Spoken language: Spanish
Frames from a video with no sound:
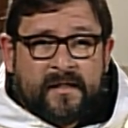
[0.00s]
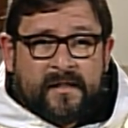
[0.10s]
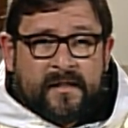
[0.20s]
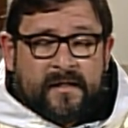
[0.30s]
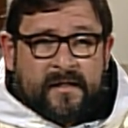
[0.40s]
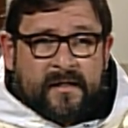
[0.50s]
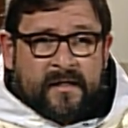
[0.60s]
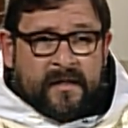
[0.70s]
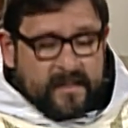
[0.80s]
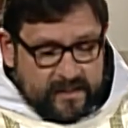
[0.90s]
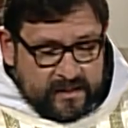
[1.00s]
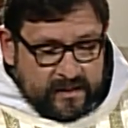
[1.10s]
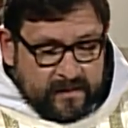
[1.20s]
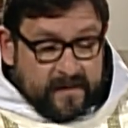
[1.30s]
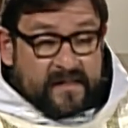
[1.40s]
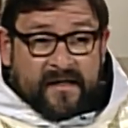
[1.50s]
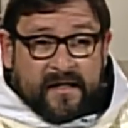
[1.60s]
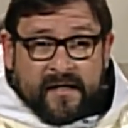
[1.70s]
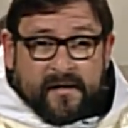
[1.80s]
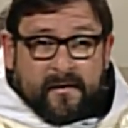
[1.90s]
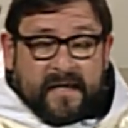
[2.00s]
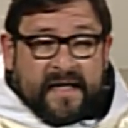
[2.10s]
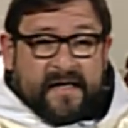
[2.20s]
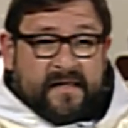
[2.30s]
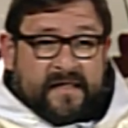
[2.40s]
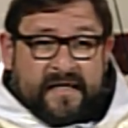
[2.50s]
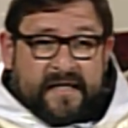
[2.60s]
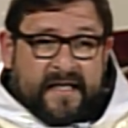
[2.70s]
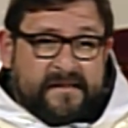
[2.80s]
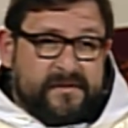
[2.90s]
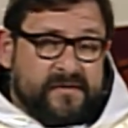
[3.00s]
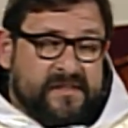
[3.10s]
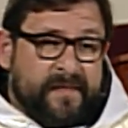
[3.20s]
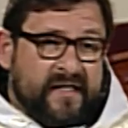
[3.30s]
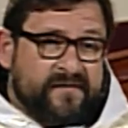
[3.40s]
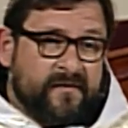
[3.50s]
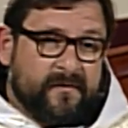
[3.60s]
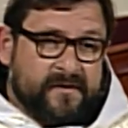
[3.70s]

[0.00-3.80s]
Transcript: Y eso les eh, convenció, en cierto modo.